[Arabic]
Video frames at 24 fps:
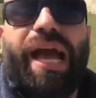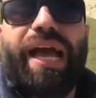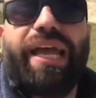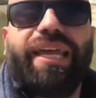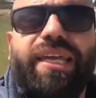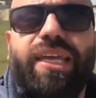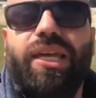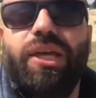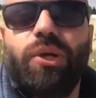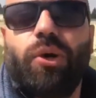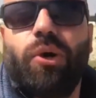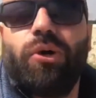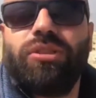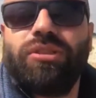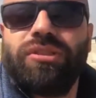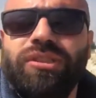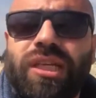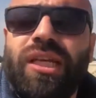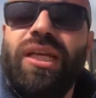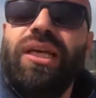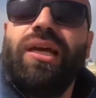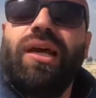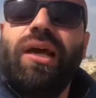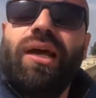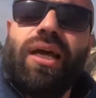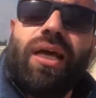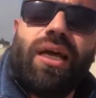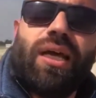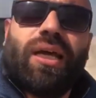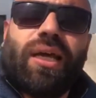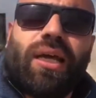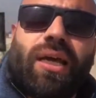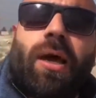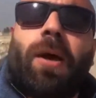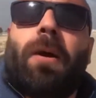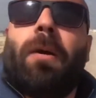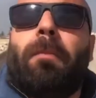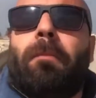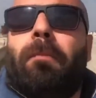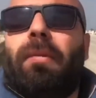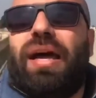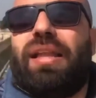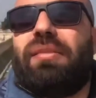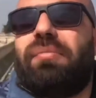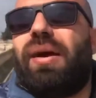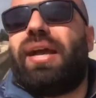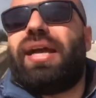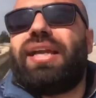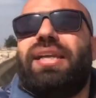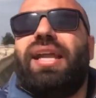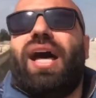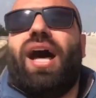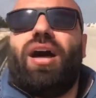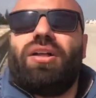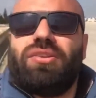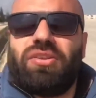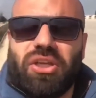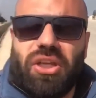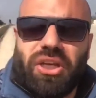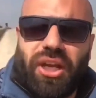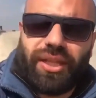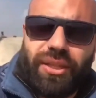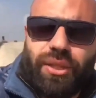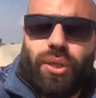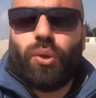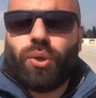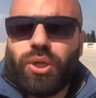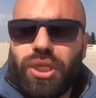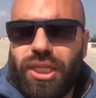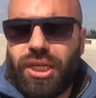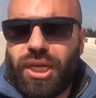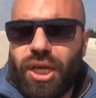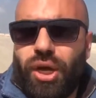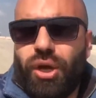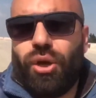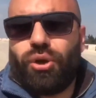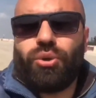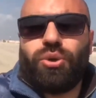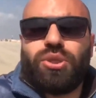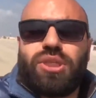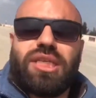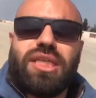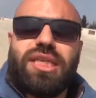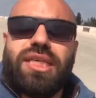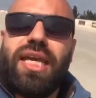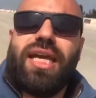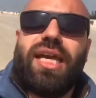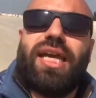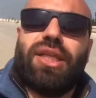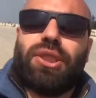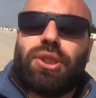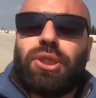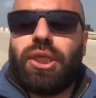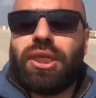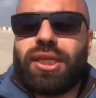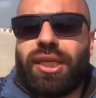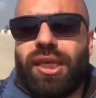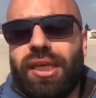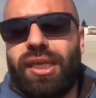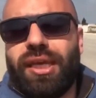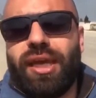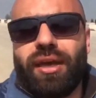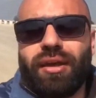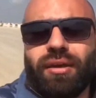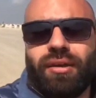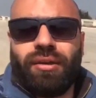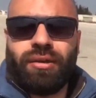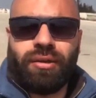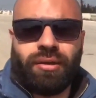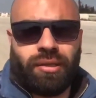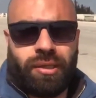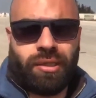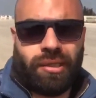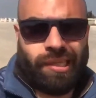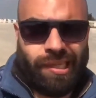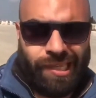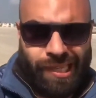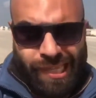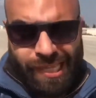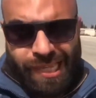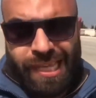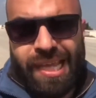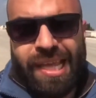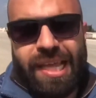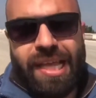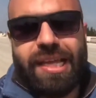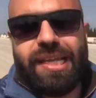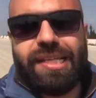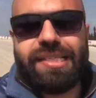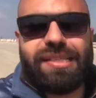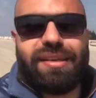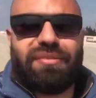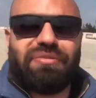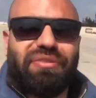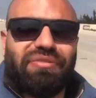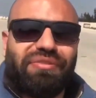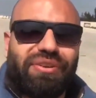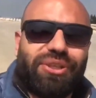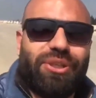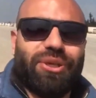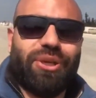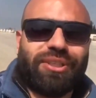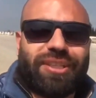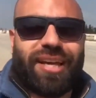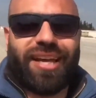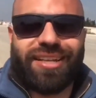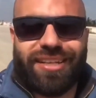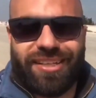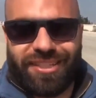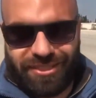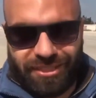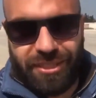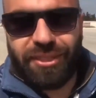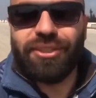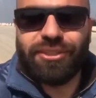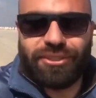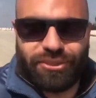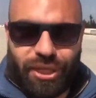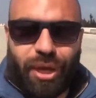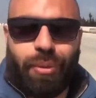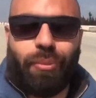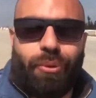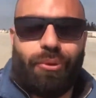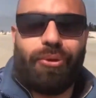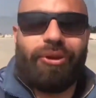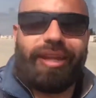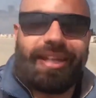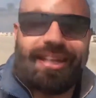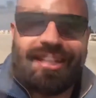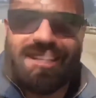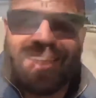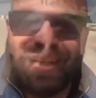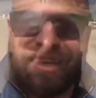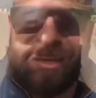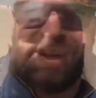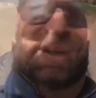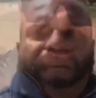بحييكم بعد ما كنا حاضرين على الدوريه الروسيه التركيه لسه في فيديو تاني تابعوني